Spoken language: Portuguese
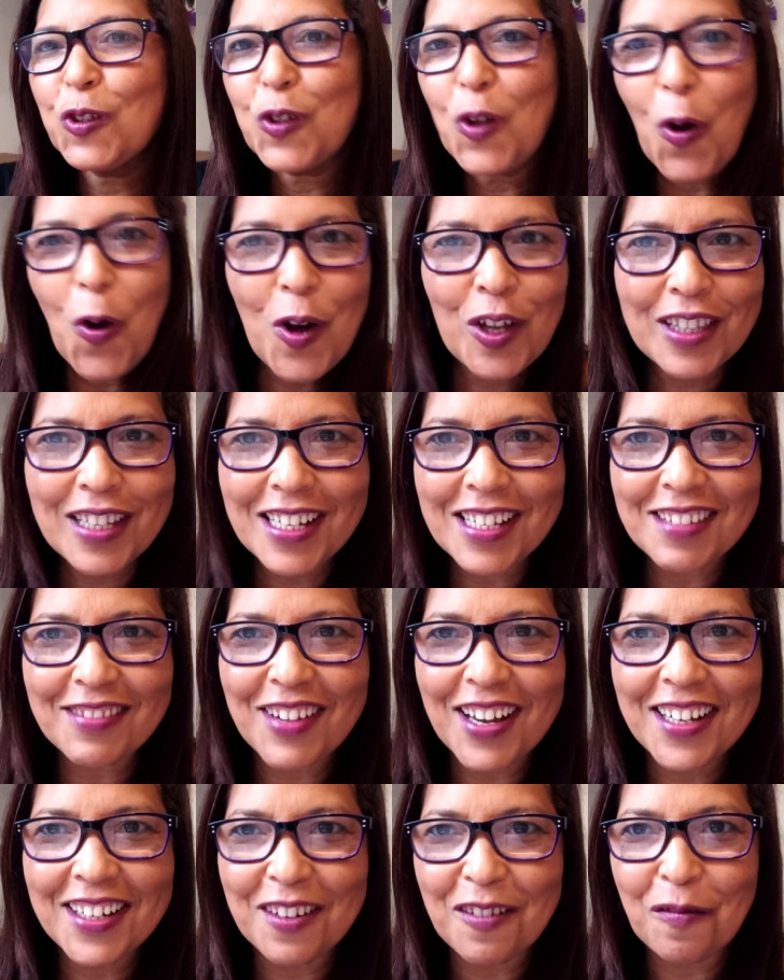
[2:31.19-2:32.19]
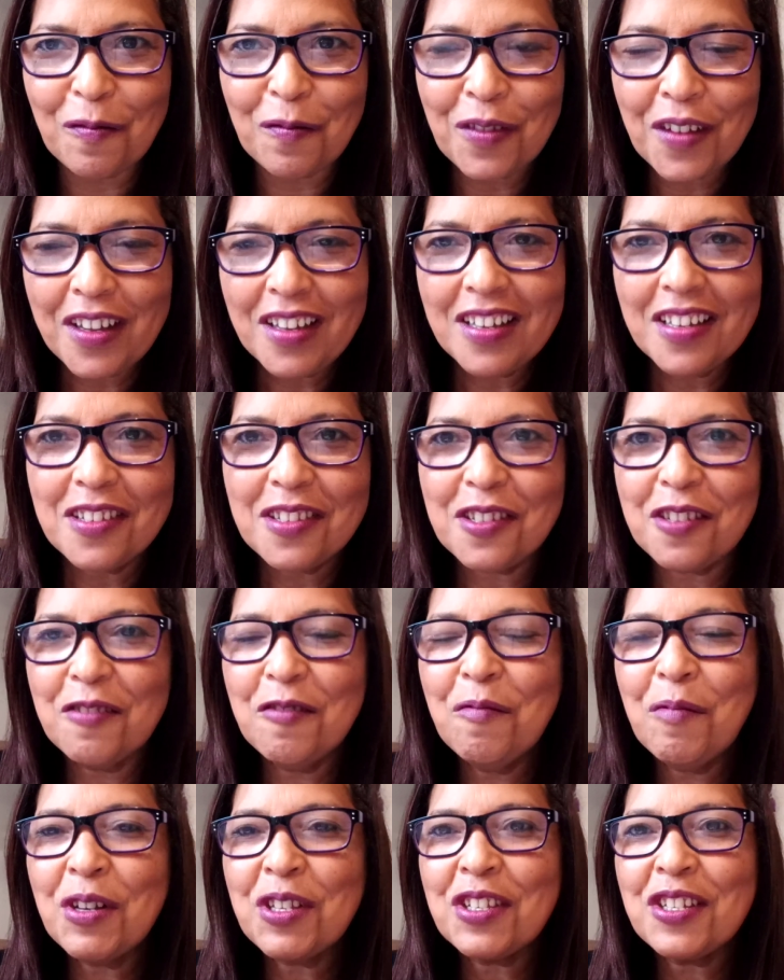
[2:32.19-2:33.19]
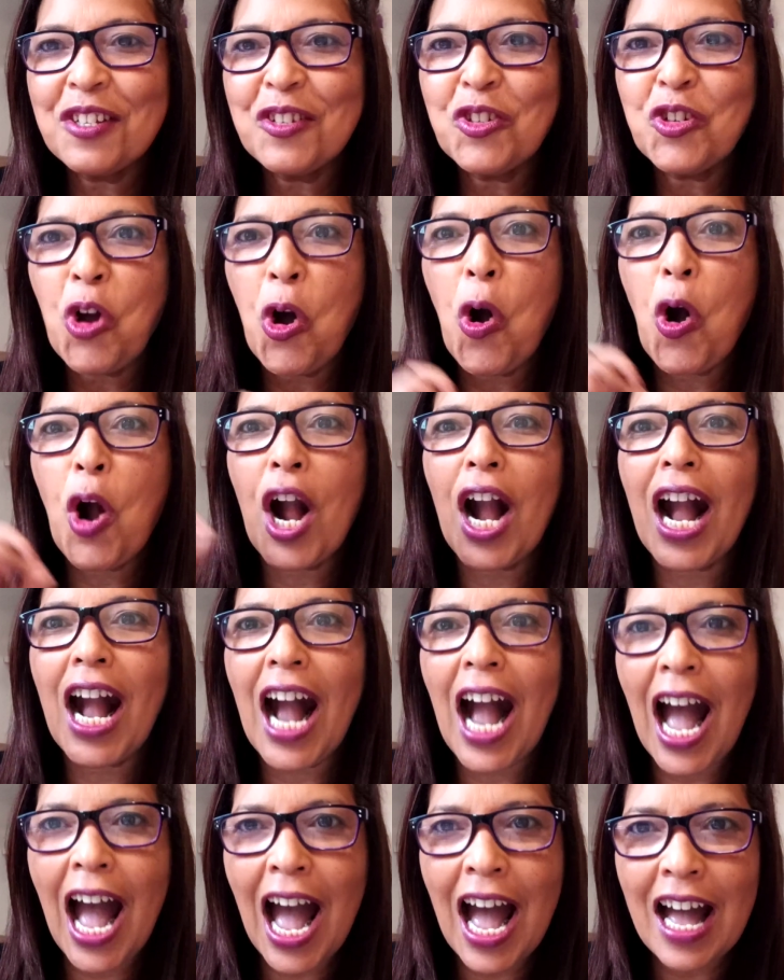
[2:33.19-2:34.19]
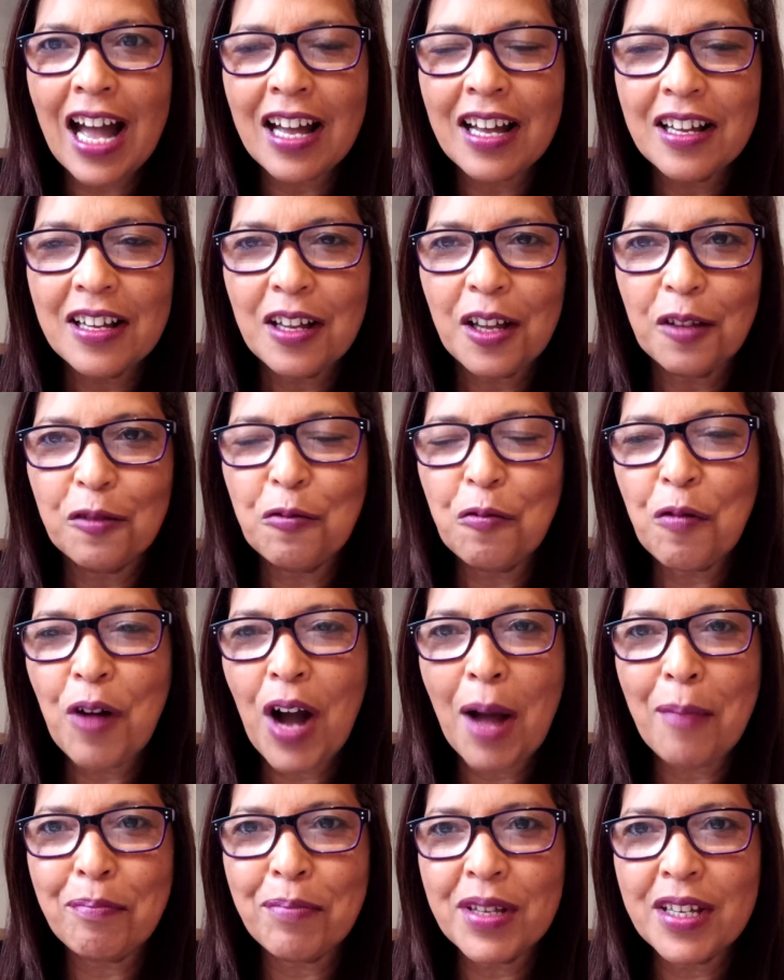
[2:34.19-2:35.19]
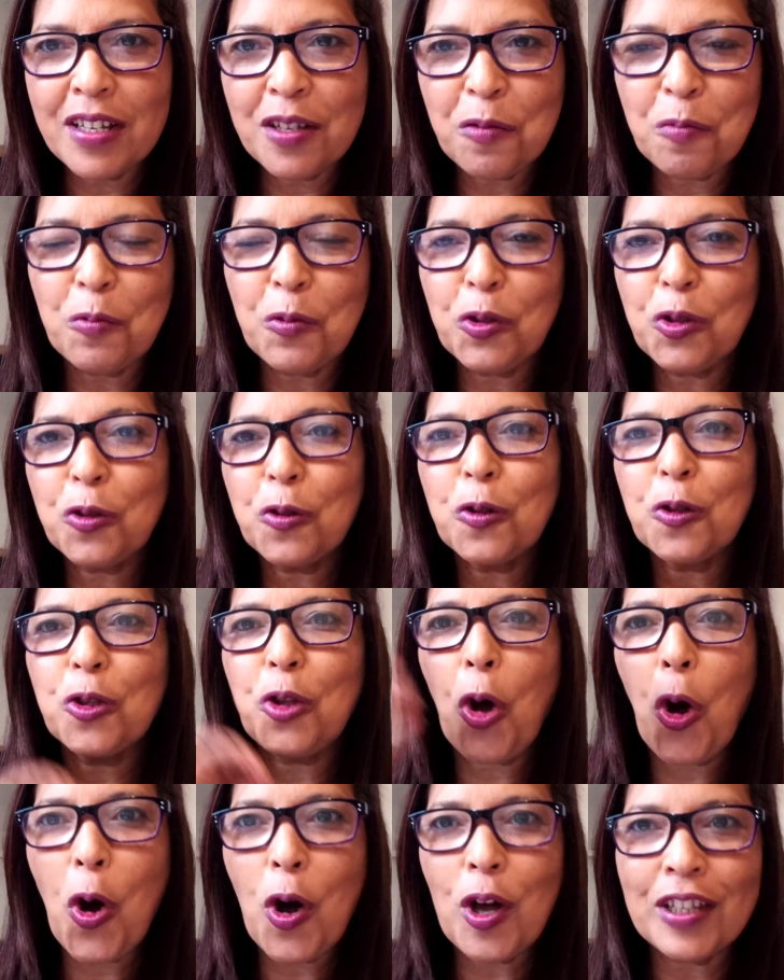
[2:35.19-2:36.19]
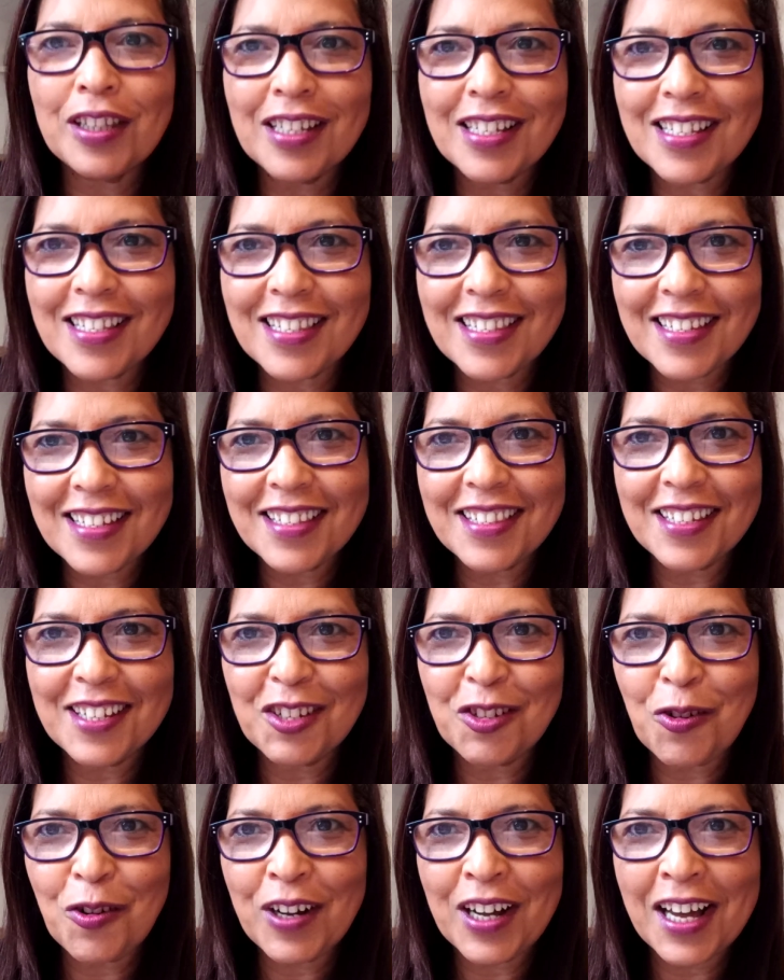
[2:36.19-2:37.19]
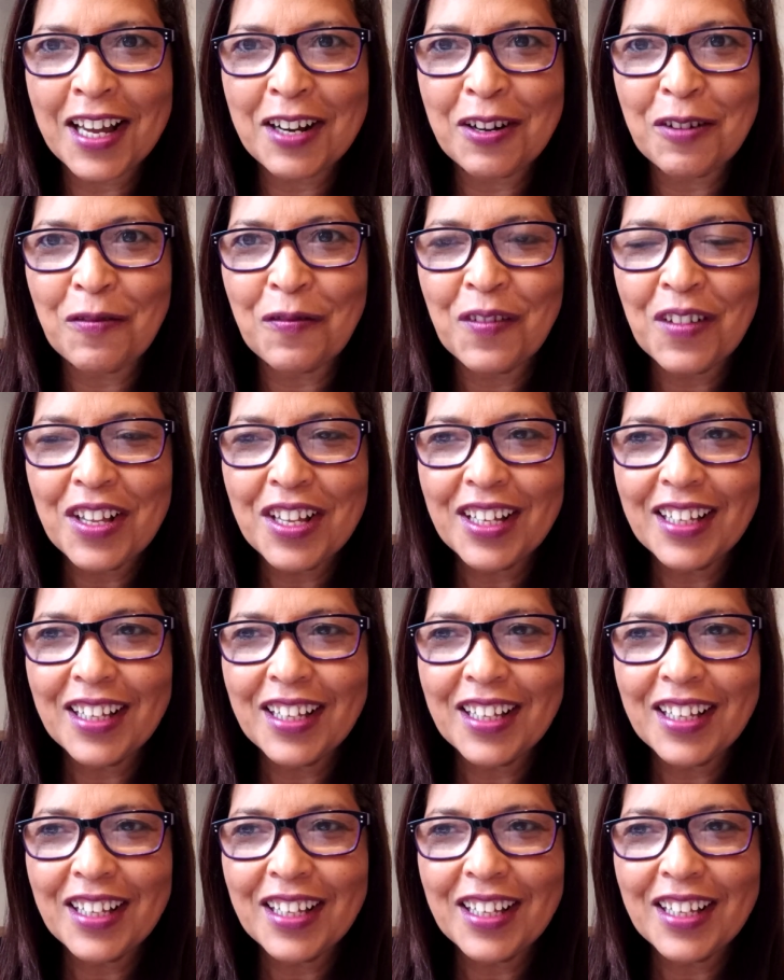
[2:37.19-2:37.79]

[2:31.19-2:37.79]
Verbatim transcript: todas farão. Se uma se jogar no abismo, todas se jogarão.